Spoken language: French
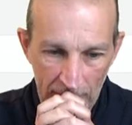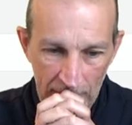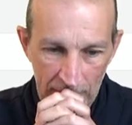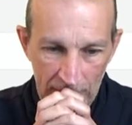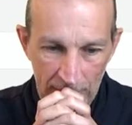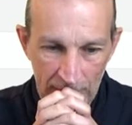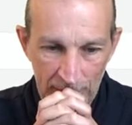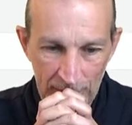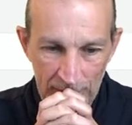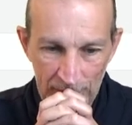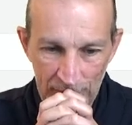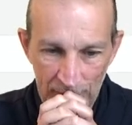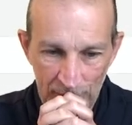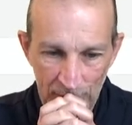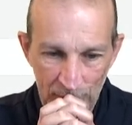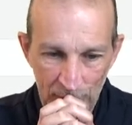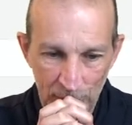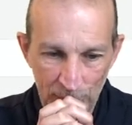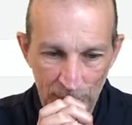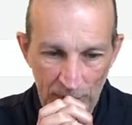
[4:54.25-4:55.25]

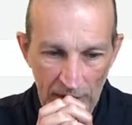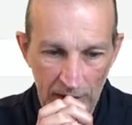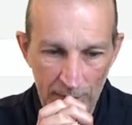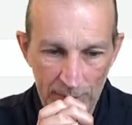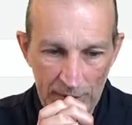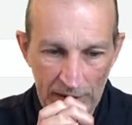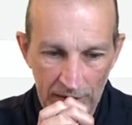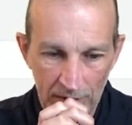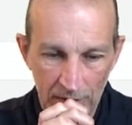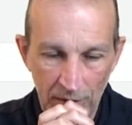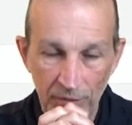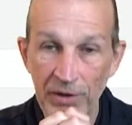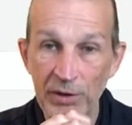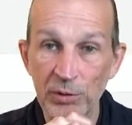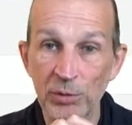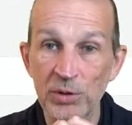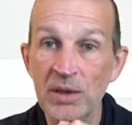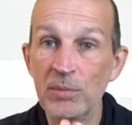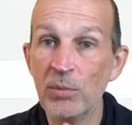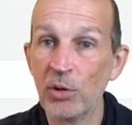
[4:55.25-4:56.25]
de, paramètres, enfin
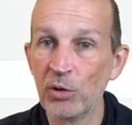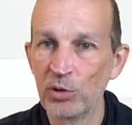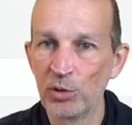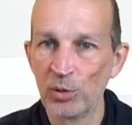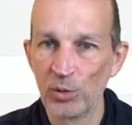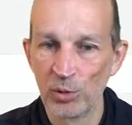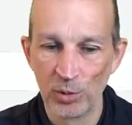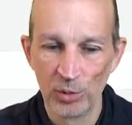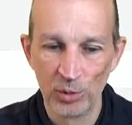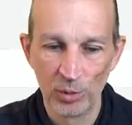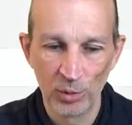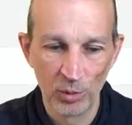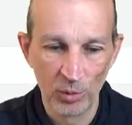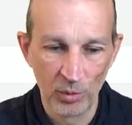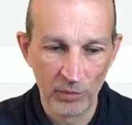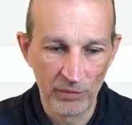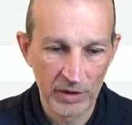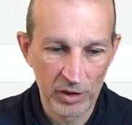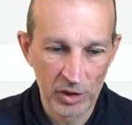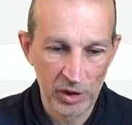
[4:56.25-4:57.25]
de dimensions que, l'on
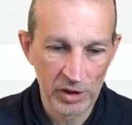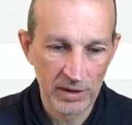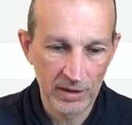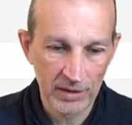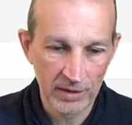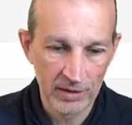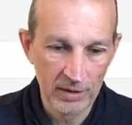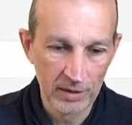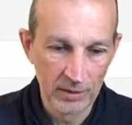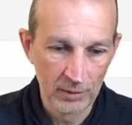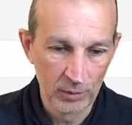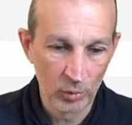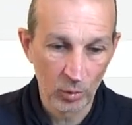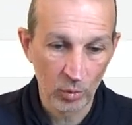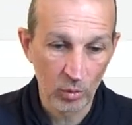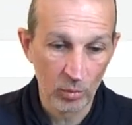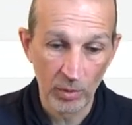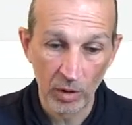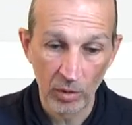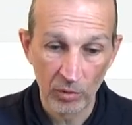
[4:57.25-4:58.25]
va générer. Donc
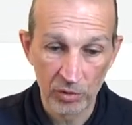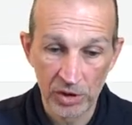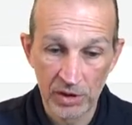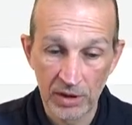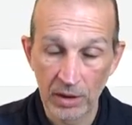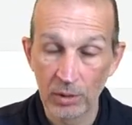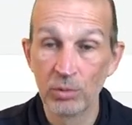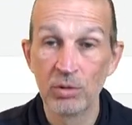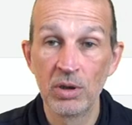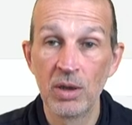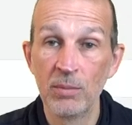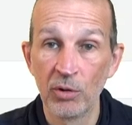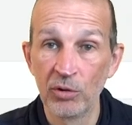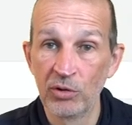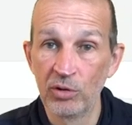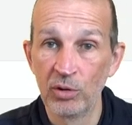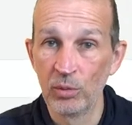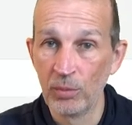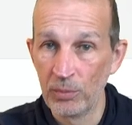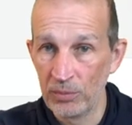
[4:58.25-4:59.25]
bah, on génère deux
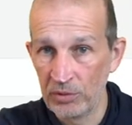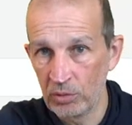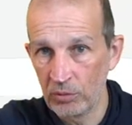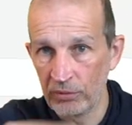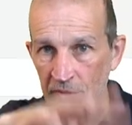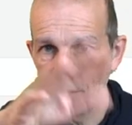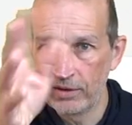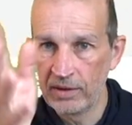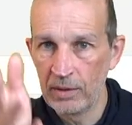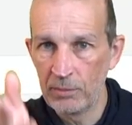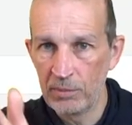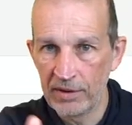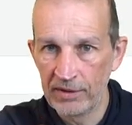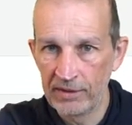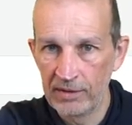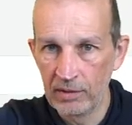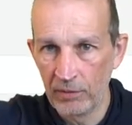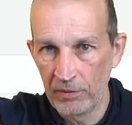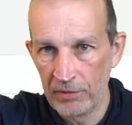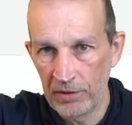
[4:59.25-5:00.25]
dimensions, puisqu'on va se
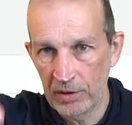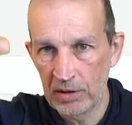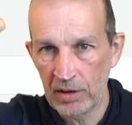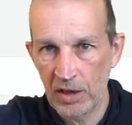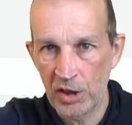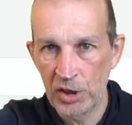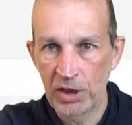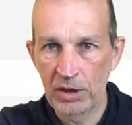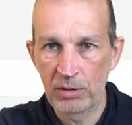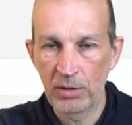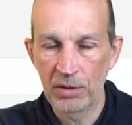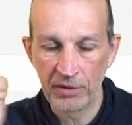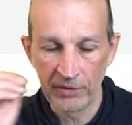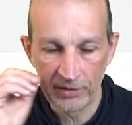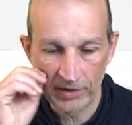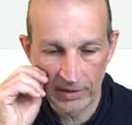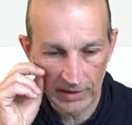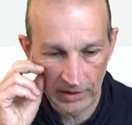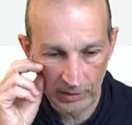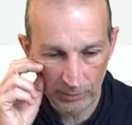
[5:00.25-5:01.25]
déplacer, on va faire une trajectoire
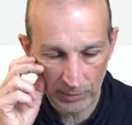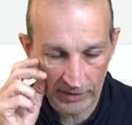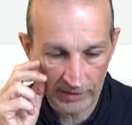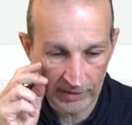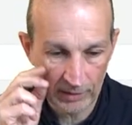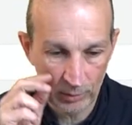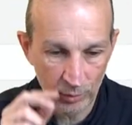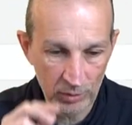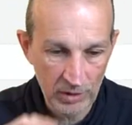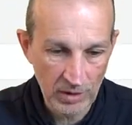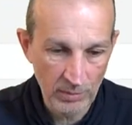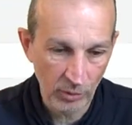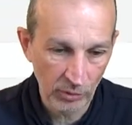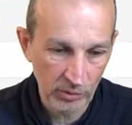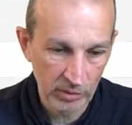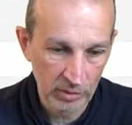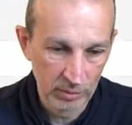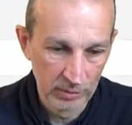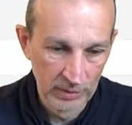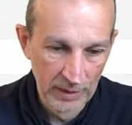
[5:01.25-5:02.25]
dans un espace à deux
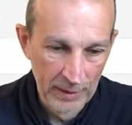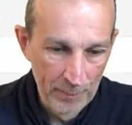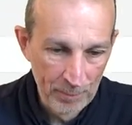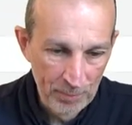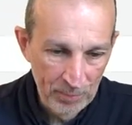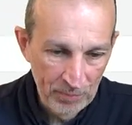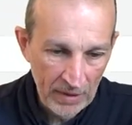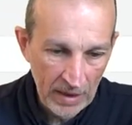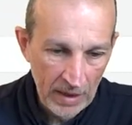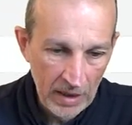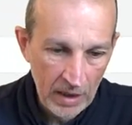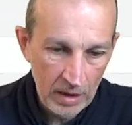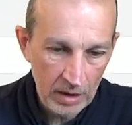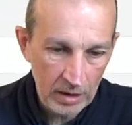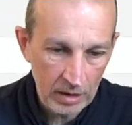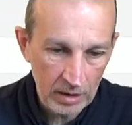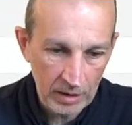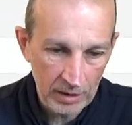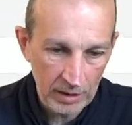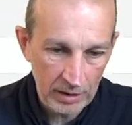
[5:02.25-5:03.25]
dimensions.
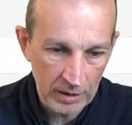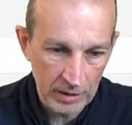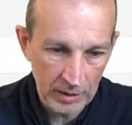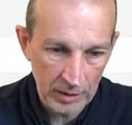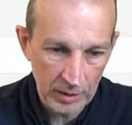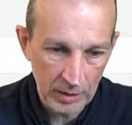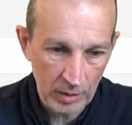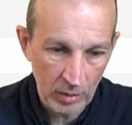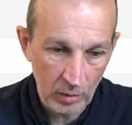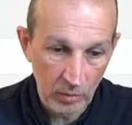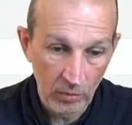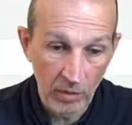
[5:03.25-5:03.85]
Euh, on va